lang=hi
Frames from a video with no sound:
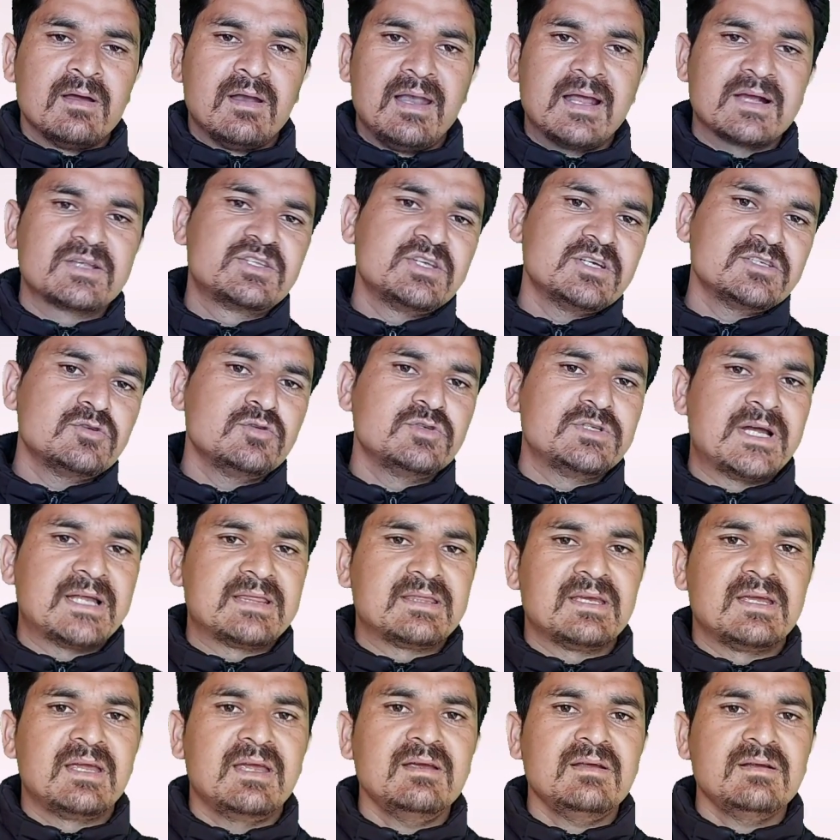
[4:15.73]
लेक्चर्स हो
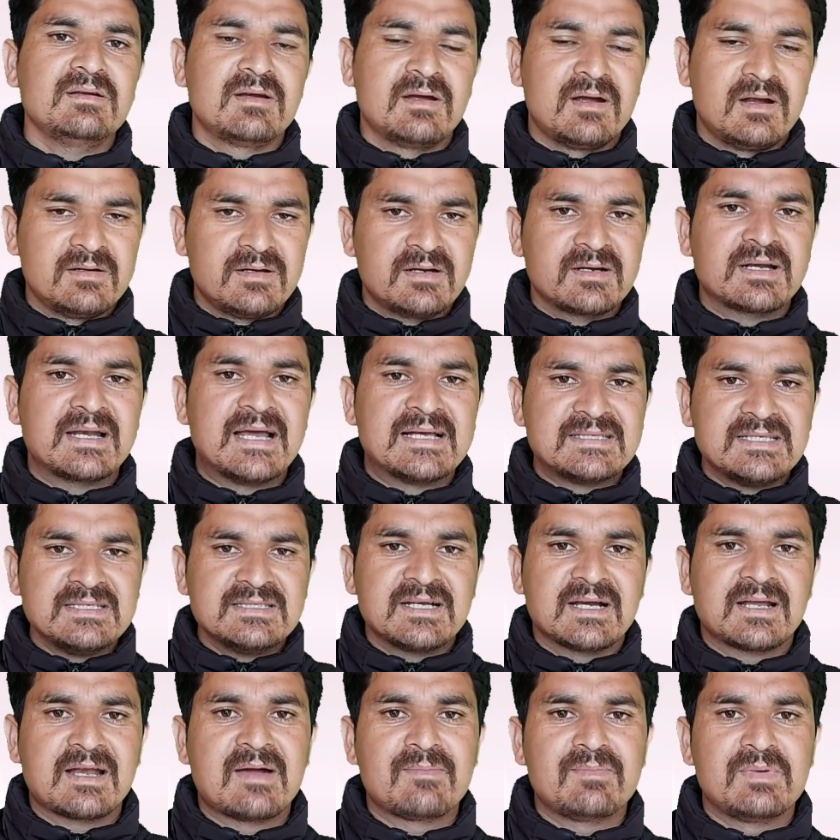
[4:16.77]
जाते हैं हंड्रेड
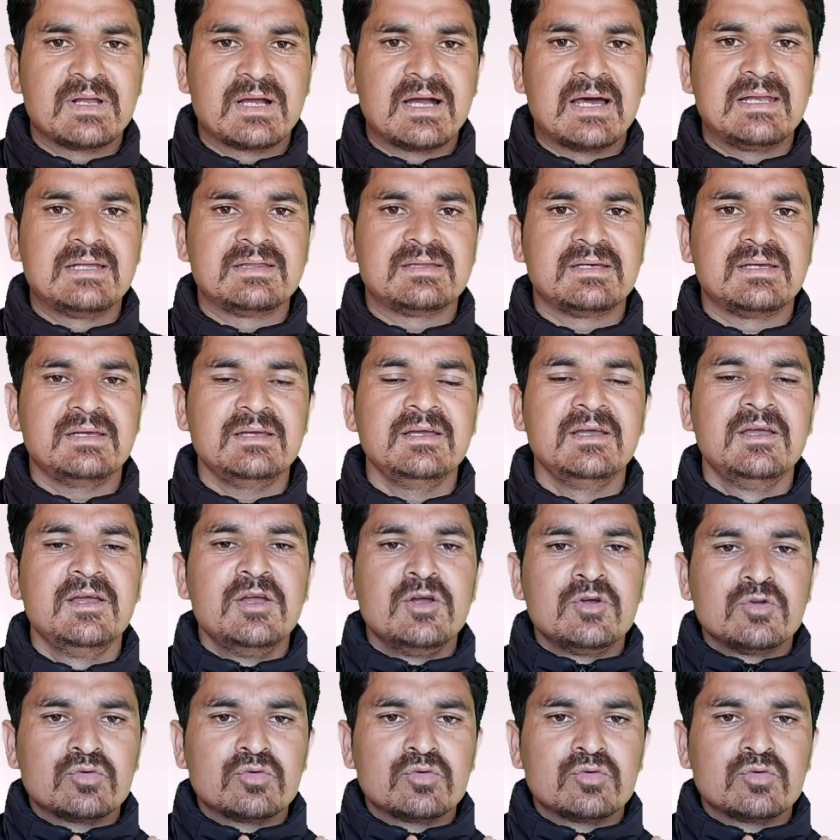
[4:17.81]
क्लासेस अगर आप लगा लेते हैं